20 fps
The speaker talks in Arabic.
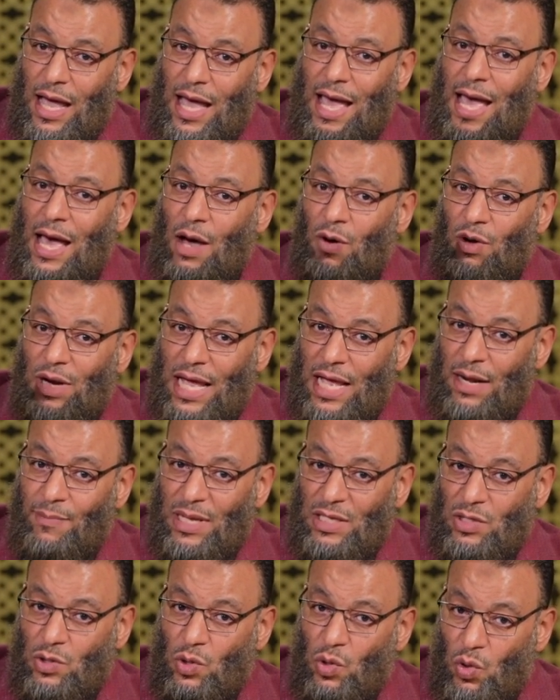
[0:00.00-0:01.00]
هؤلاء
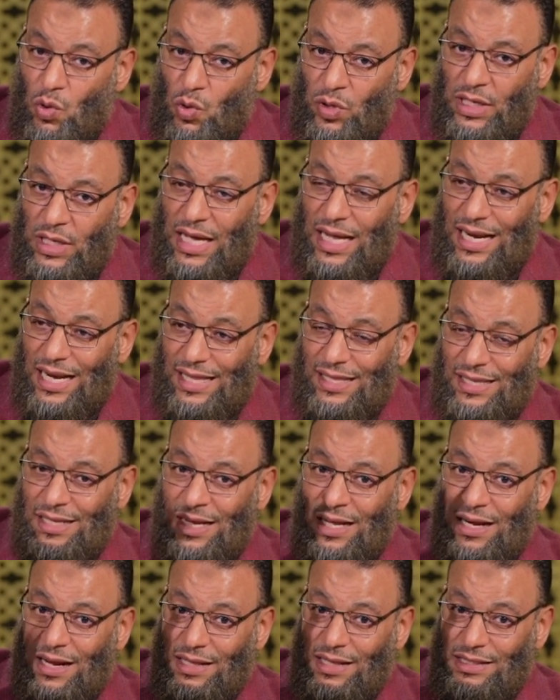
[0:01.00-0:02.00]
المذكورون
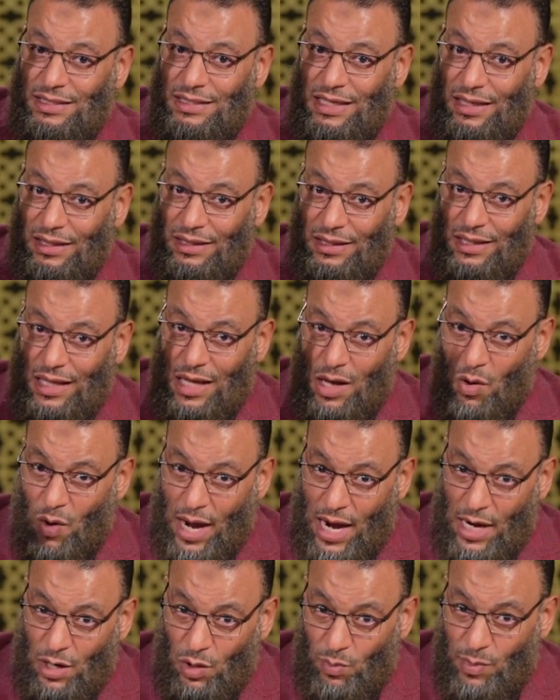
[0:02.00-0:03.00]
الذين رضي
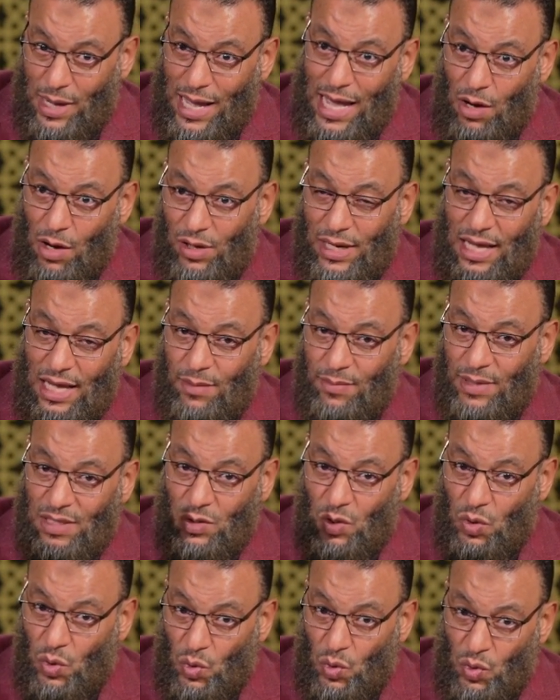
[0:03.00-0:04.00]
الله عنهم هؤلاء
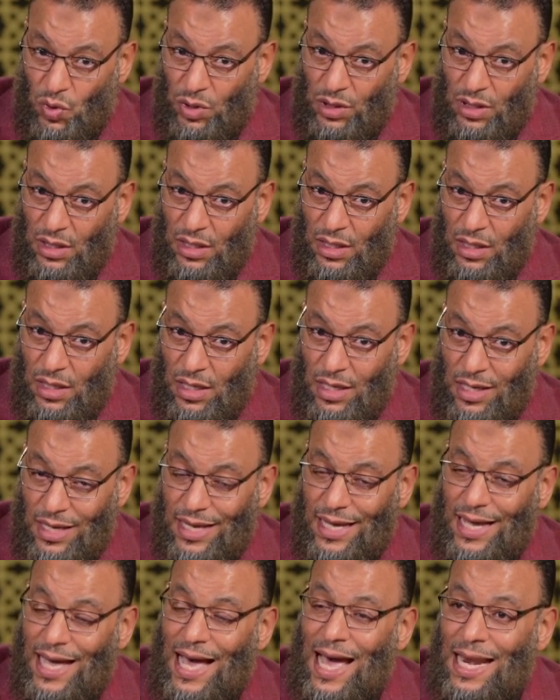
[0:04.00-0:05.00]
المذكورون
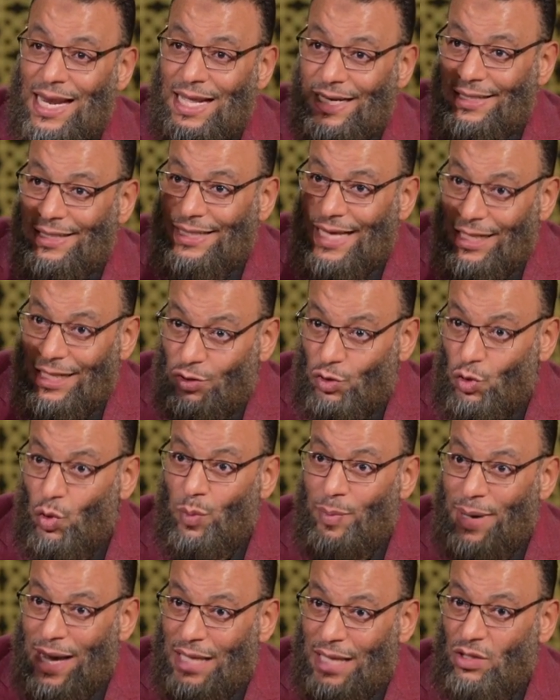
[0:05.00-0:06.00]
هل
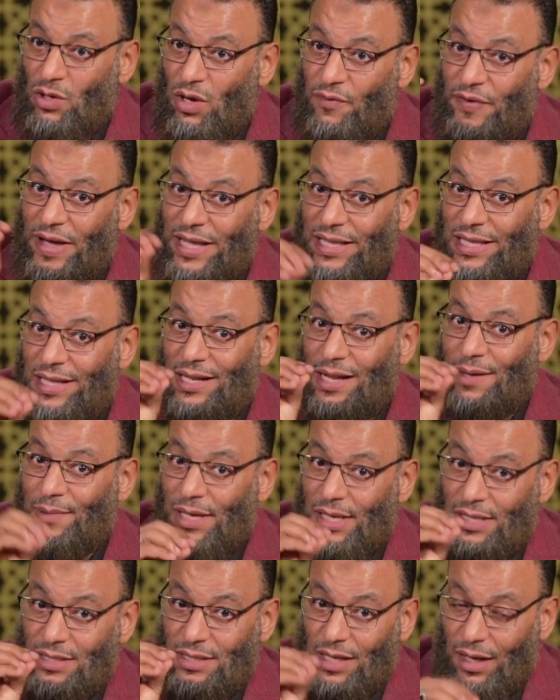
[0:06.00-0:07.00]
ارتدوا بعد وفاة
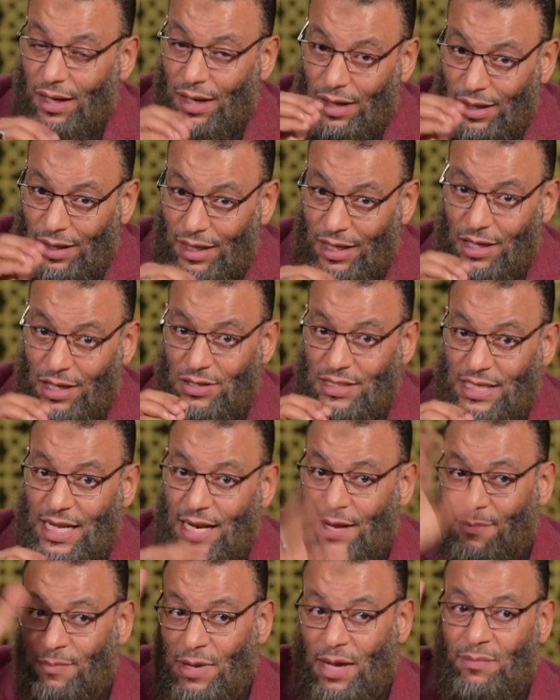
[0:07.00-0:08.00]
النبي صلى الله عليه
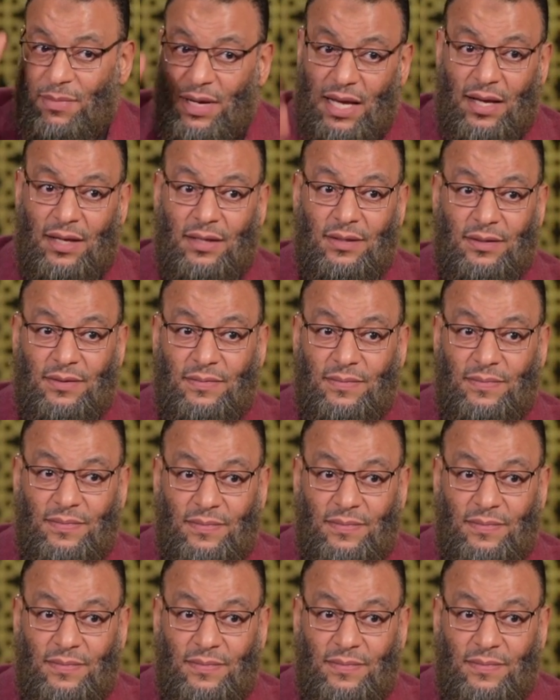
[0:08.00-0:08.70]
وسلم أم لا؟